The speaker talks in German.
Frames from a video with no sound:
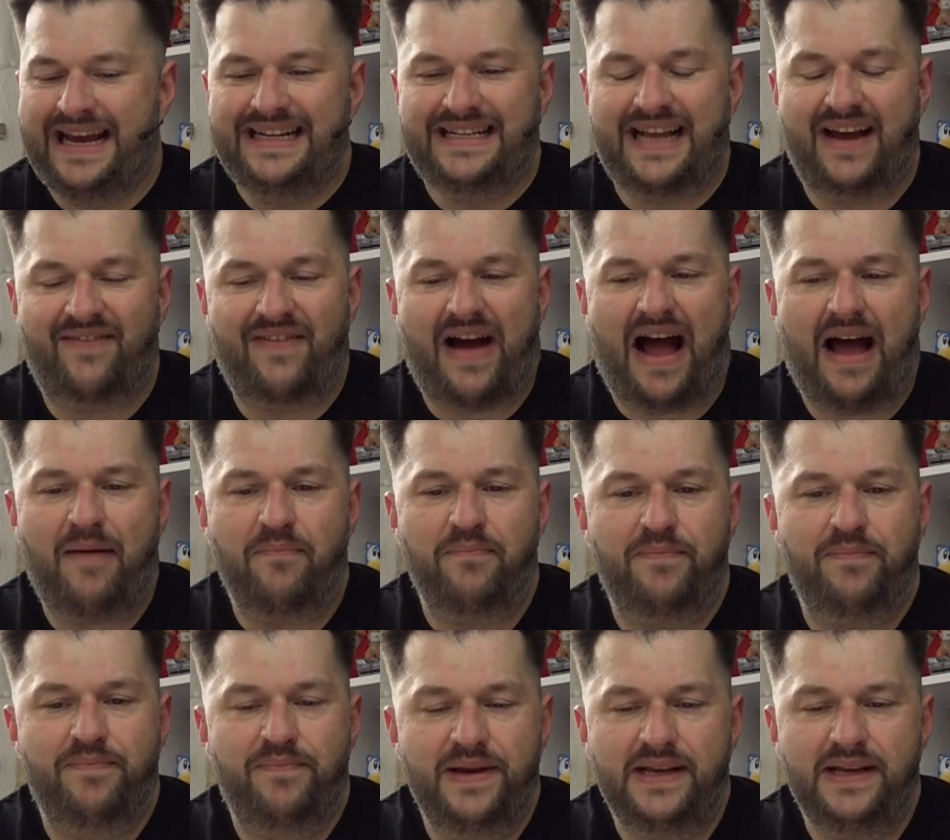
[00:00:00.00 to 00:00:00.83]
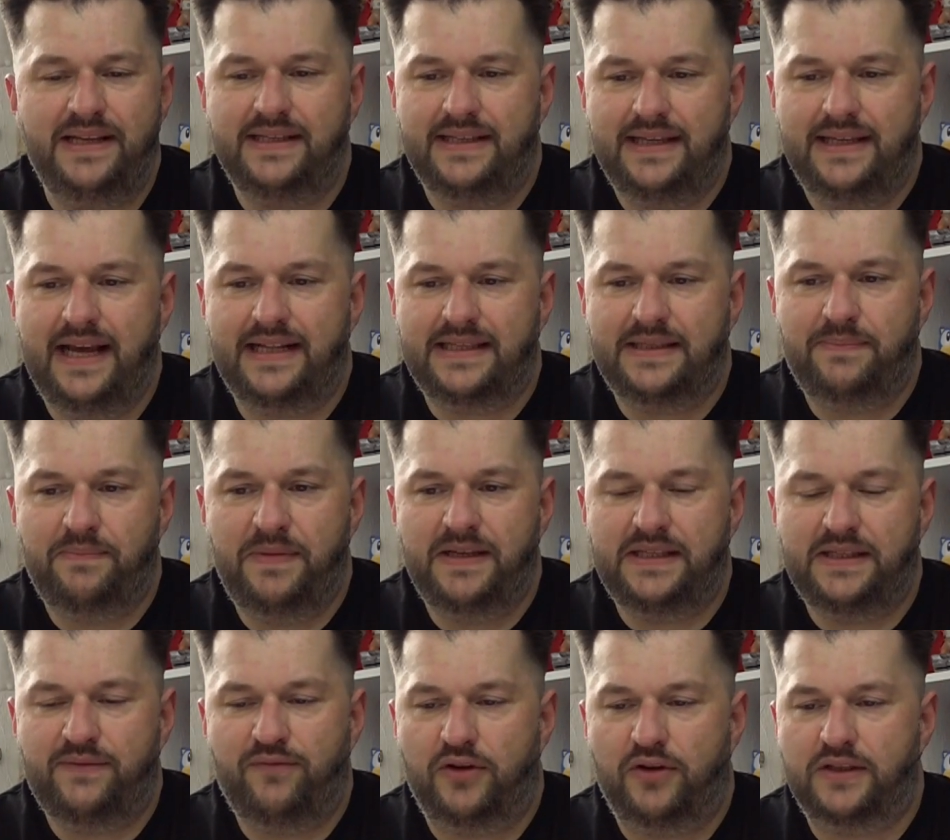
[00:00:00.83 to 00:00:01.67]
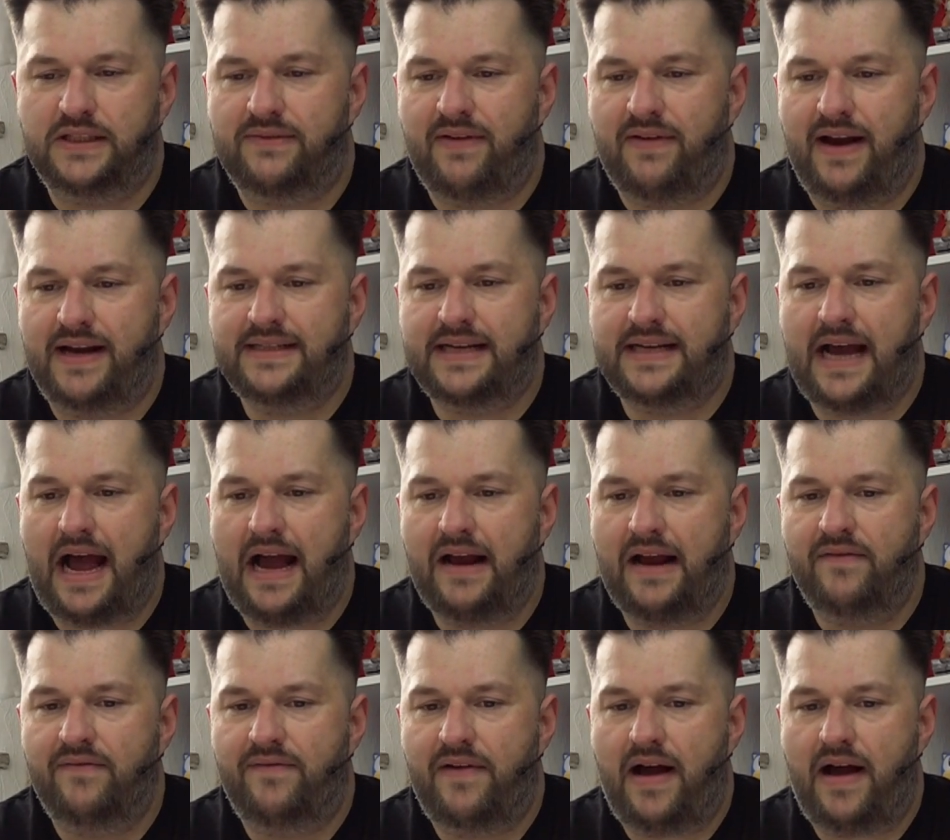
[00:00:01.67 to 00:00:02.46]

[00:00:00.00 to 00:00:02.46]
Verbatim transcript: Der war bis jetzt, bis vor zwei Tagen,